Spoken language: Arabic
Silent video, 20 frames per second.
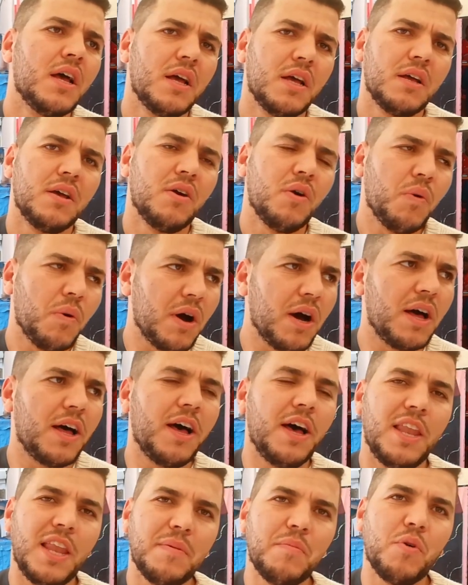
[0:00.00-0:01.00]
شاء الله
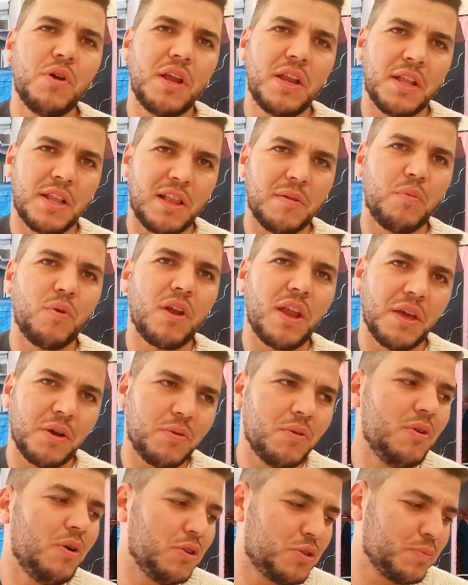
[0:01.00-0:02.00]
وعلى مولانا نطلبوا الله
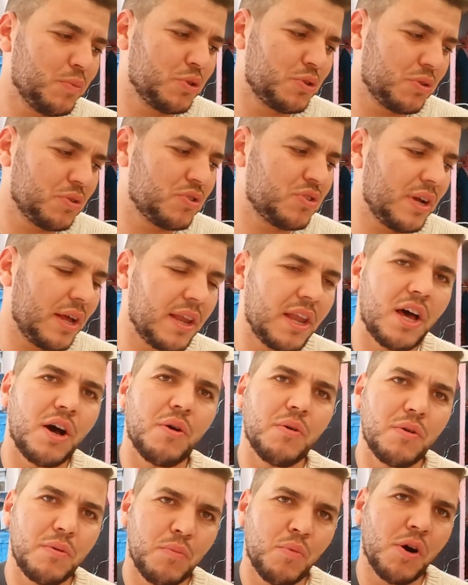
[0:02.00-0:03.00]
يكون الحوت موجود ان شاء الله
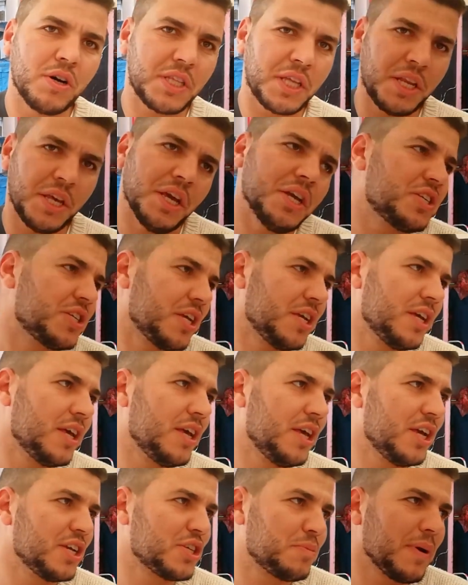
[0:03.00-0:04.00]
والمواطن يعيش
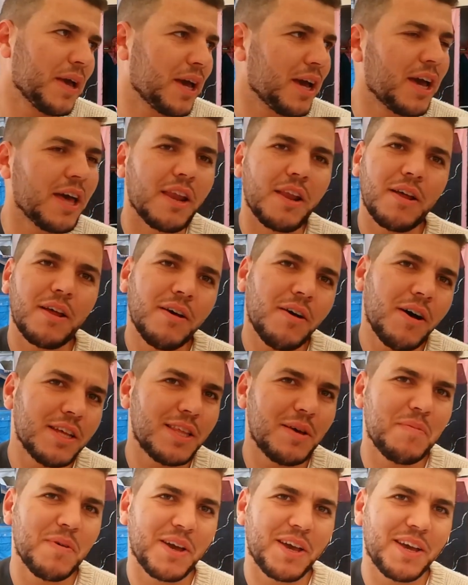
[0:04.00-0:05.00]
يعيش بخير
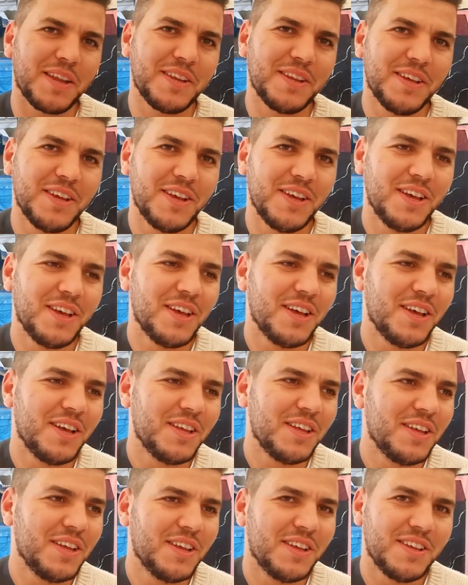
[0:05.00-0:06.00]
هذا ما كلمه اخيره انت
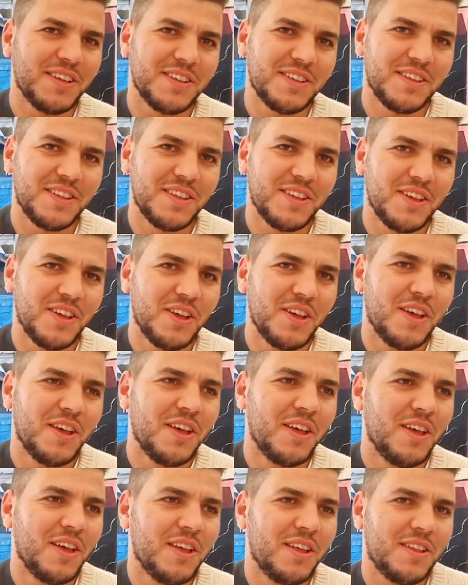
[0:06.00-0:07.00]
كحد
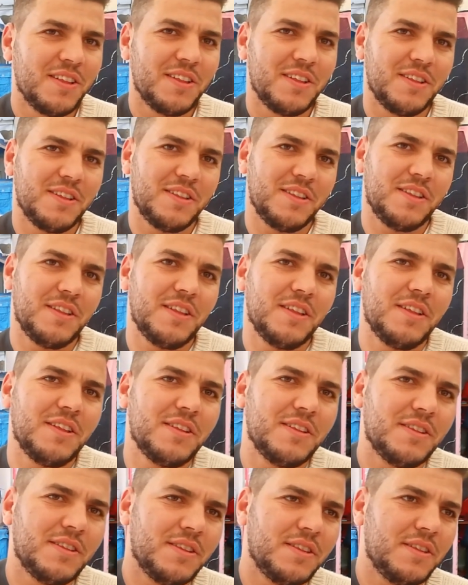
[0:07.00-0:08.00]
الباعه ديال ديال
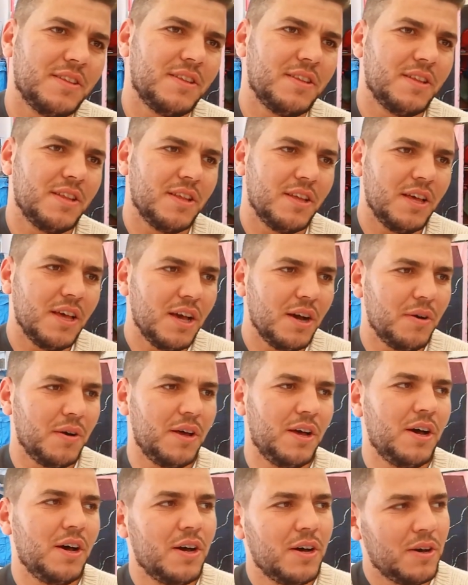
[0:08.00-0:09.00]
الربعين البساتين
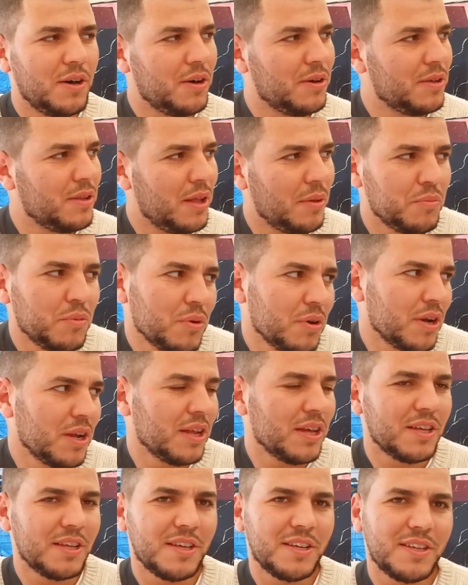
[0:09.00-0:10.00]
ايوا
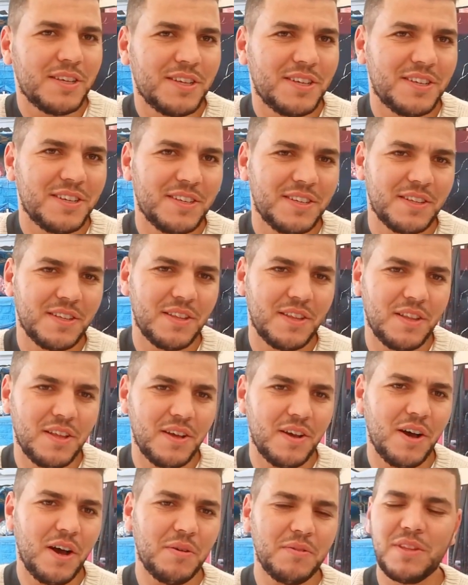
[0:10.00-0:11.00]
الاكراهات اللي عندكم
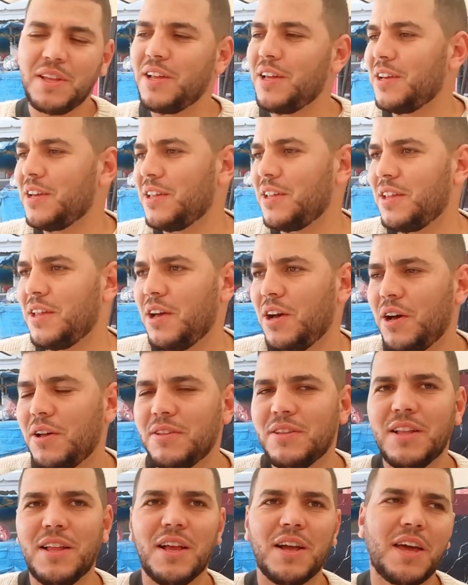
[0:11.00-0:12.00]
ماشي عفواها
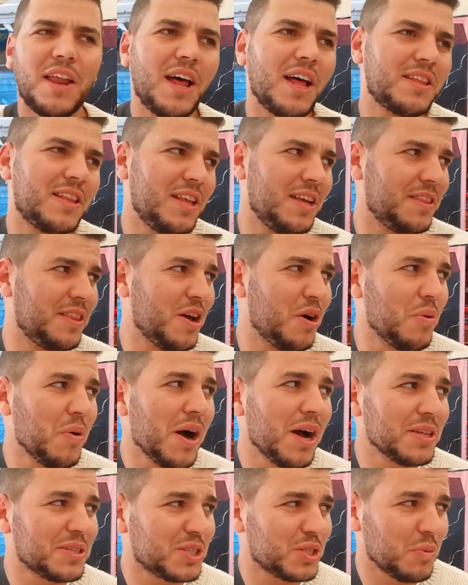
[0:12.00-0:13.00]
الاكراهات اللي عندنا
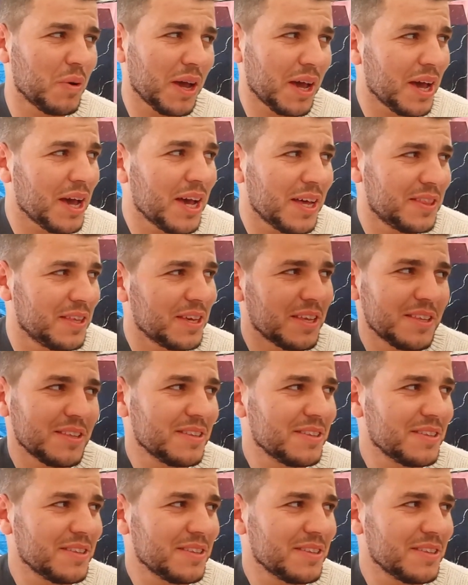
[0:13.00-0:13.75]
هو هذه السويقه هذه